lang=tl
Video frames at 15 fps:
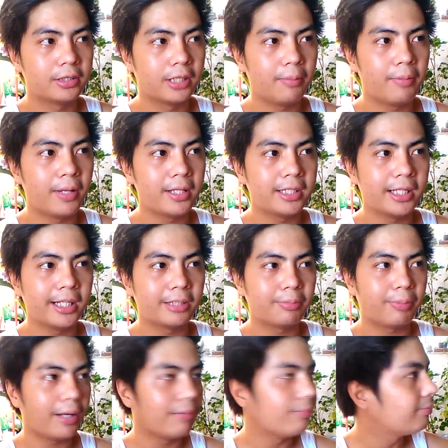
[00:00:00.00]

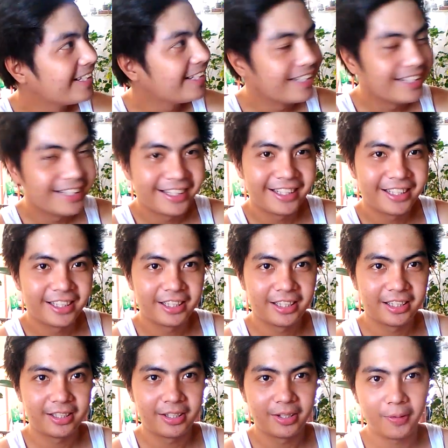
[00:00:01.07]
7444765. Oh, ah,
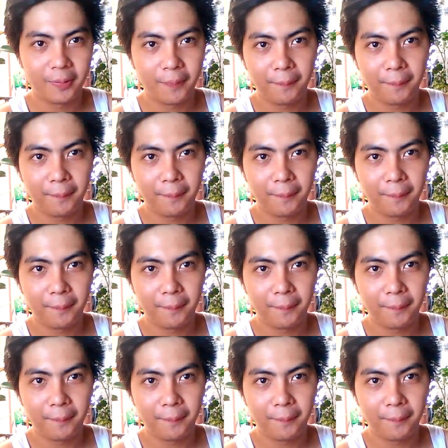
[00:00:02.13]
tapos